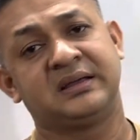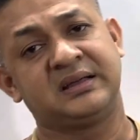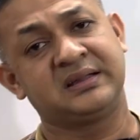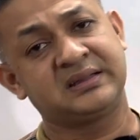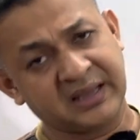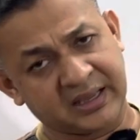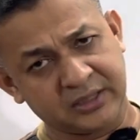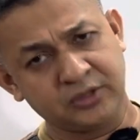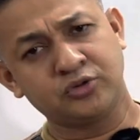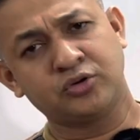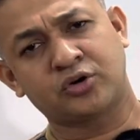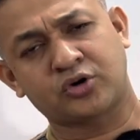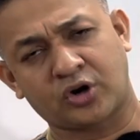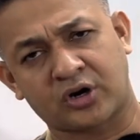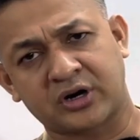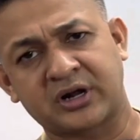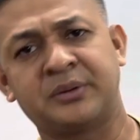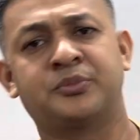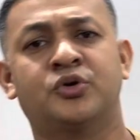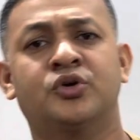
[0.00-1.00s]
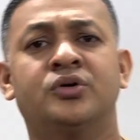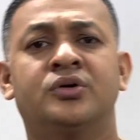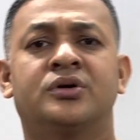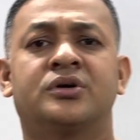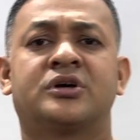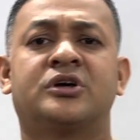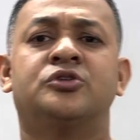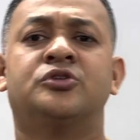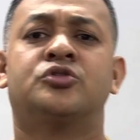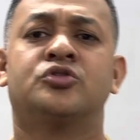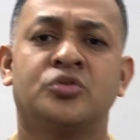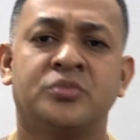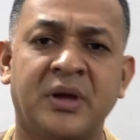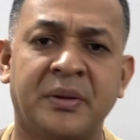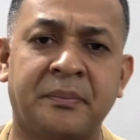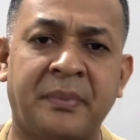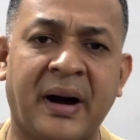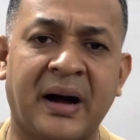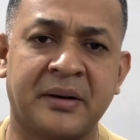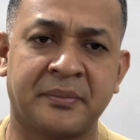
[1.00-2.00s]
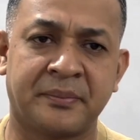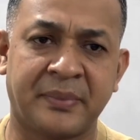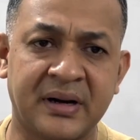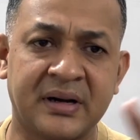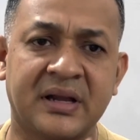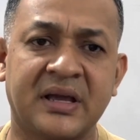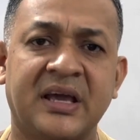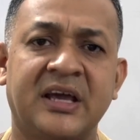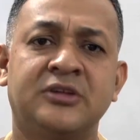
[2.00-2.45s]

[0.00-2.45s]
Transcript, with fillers: ইথাইনও করাবো কিন্তু তুমি বারবার